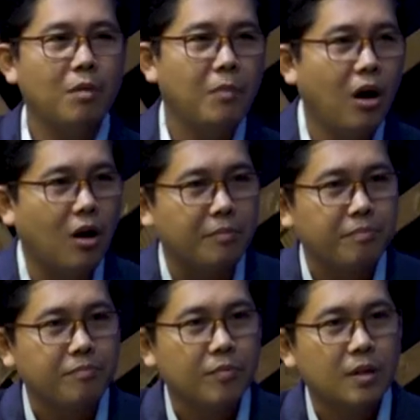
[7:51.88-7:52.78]
bong
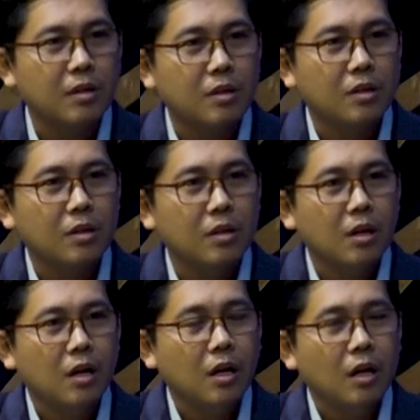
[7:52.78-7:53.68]
bong
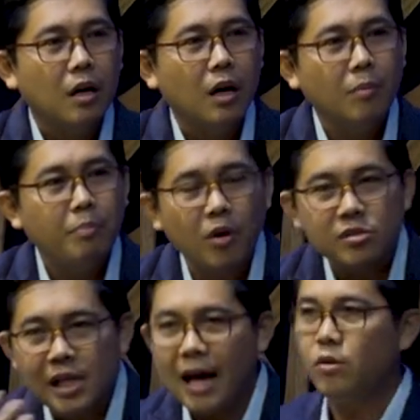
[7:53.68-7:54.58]
ở bốc
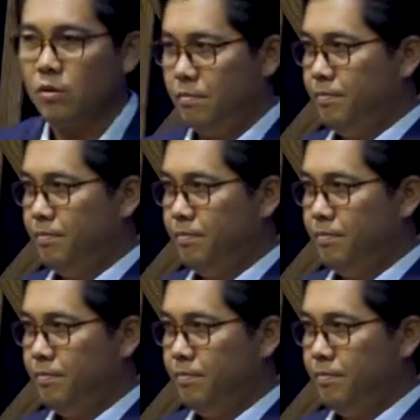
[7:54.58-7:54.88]
sao